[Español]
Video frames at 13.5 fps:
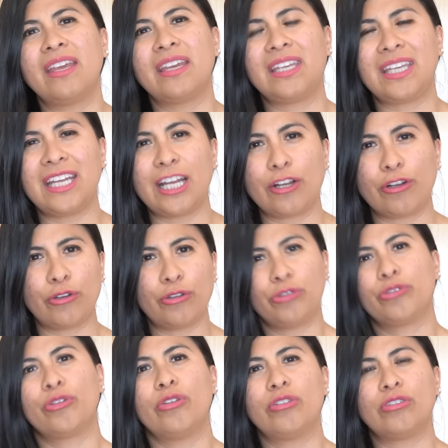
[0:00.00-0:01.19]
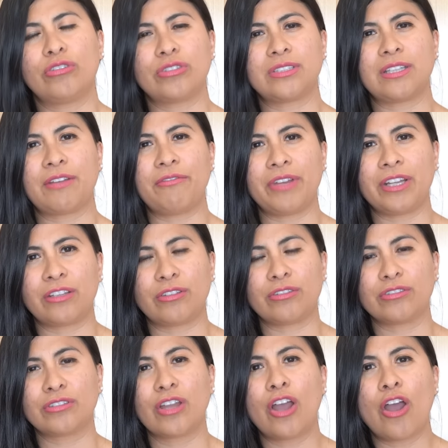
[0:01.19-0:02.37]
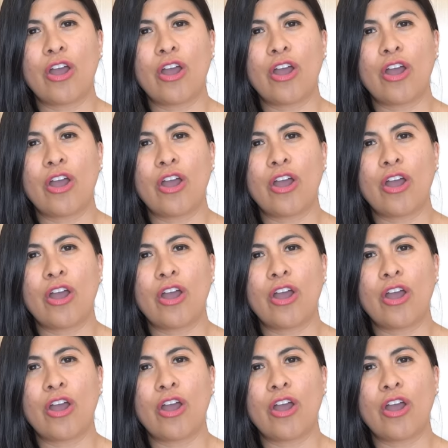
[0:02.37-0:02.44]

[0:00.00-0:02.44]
te quiera con todos los defectos.